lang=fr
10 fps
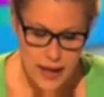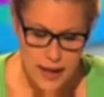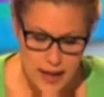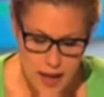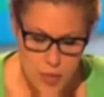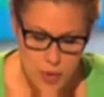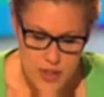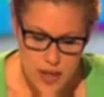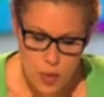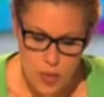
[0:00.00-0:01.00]
Et à
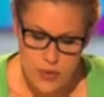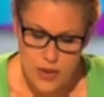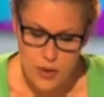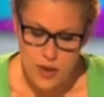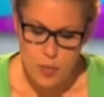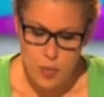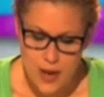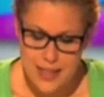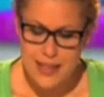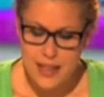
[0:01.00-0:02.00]
Bruxelles, on peut le faire dans les
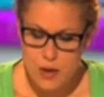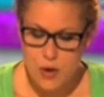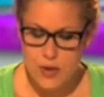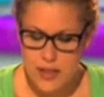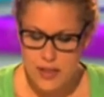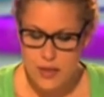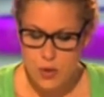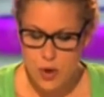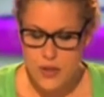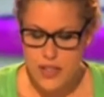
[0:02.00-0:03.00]
points cyclo aussi,
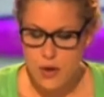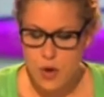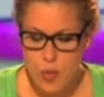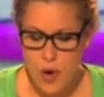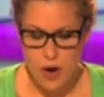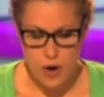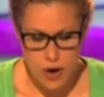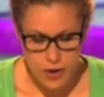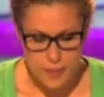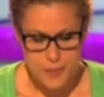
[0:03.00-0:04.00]
donc
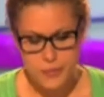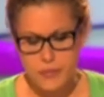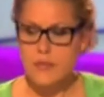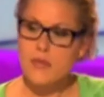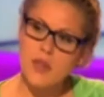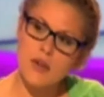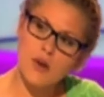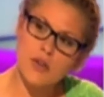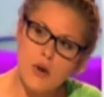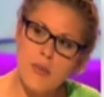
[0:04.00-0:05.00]
recyclo.org.
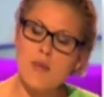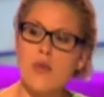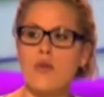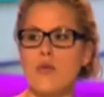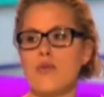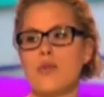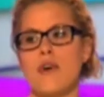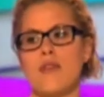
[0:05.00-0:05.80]
Alors normalement, donc vous devez